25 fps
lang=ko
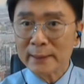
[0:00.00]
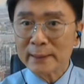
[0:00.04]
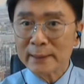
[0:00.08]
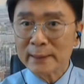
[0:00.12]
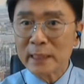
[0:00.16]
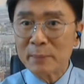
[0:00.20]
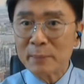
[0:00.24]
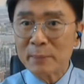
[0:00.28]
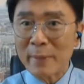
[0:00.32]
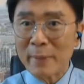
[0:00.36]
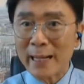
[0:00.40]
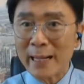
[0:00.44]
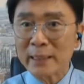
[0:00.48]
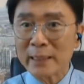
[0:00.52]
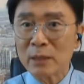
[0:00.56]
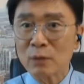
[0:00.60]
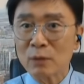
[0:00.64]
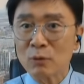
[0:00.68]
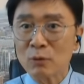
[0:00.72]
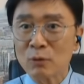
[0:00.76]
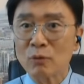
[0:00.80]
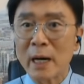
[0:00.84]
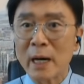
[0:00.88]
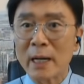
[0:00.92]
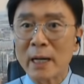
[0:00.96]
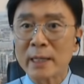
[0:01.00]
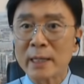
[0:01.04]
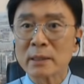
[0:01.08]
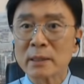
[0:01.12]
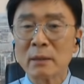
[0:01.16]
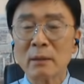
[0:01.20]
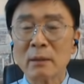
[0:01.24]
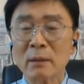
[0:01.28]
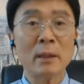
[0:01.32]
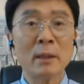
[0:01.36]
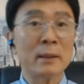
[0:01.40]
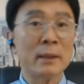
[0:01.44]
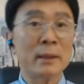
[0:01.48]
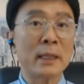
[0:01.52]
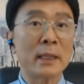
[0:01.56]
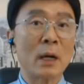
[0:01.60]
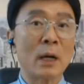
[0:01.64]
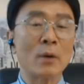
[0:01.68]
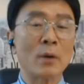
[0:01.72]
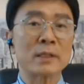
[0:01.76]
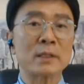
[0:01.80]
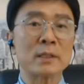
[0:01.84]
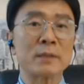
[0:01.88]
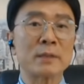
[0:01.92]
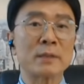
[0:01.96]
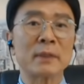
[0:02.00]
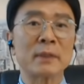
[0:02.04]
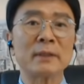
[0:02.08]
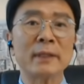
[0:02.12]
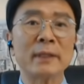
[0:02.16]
특히 마틴 공항에서 얘가 올라왔습니다.